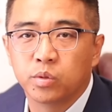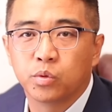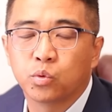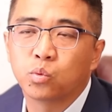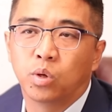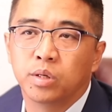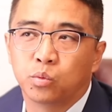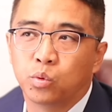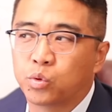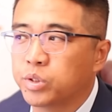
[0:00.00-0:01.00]
因为中国
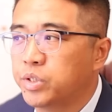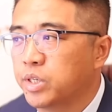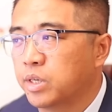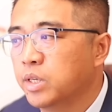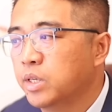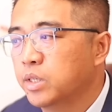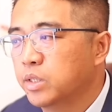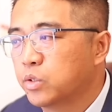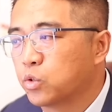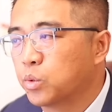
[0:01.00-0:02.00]
如果说一些
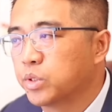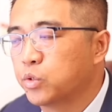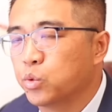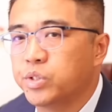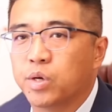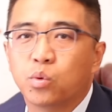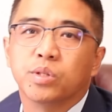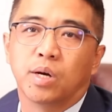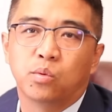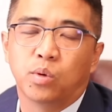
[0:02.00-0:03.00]
所谓的学签困
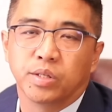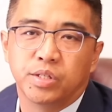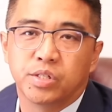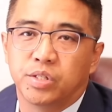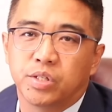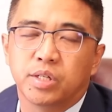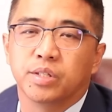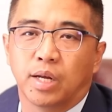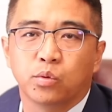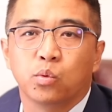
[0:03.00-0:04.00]
难户啊，其实你是很
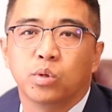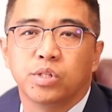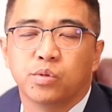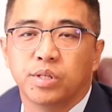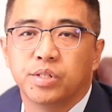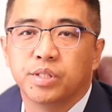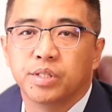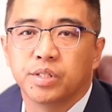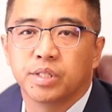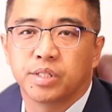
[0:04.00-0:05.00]
难通过计算机
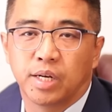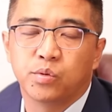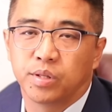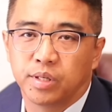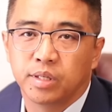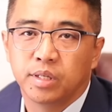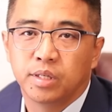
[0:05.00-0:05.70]
的这个筛选的。